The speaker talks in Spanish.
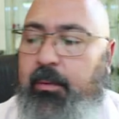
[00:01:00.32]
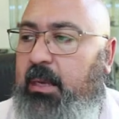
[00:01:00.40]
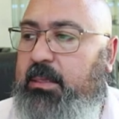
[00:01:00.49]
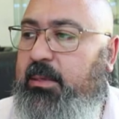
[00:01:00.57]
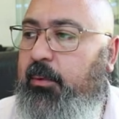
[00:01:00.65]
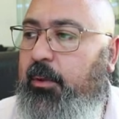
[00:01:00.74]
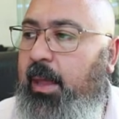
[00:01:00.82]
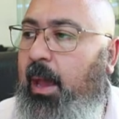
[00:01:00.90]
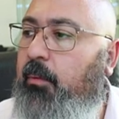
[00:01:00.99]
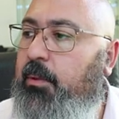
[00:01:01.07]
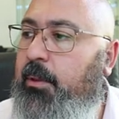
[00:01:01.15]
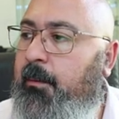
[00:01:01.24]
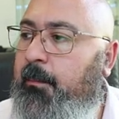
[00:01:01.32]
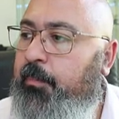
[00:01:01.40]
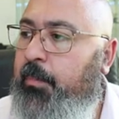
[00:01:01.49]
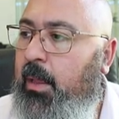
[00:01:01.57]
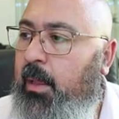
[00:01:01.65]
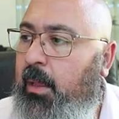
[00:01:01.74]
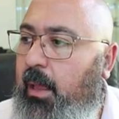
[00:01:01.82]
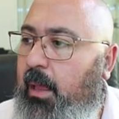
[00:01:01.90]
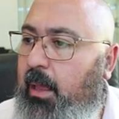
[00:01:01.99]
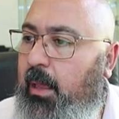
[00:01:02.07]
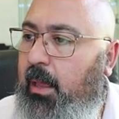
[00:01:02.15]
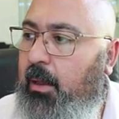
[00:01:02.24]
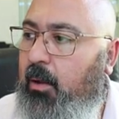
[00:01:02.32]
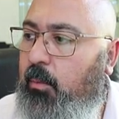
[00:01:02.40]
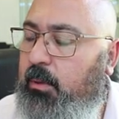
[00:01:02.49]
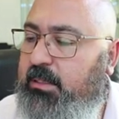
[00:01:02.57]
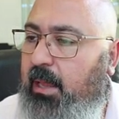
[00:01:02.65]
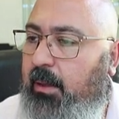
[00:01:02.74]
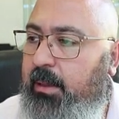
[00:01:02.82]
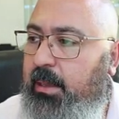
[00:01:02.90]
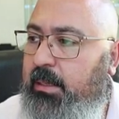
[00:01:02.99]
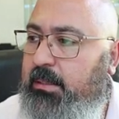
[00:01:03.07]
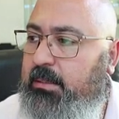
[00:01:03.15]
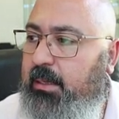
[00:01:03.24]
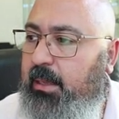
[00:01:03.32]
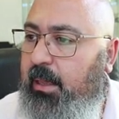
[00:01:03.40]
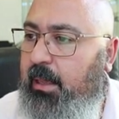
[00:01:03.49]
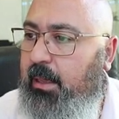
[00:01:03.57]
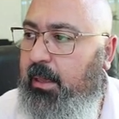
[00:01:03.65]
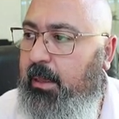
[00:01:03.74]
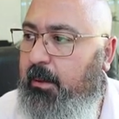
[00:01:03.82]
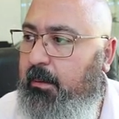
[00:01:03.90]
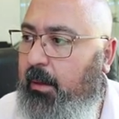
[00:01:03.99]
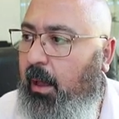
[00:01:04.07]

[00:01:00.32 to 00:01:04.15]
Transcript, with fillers: un archivo de audio. Eh, como sabéis, eh,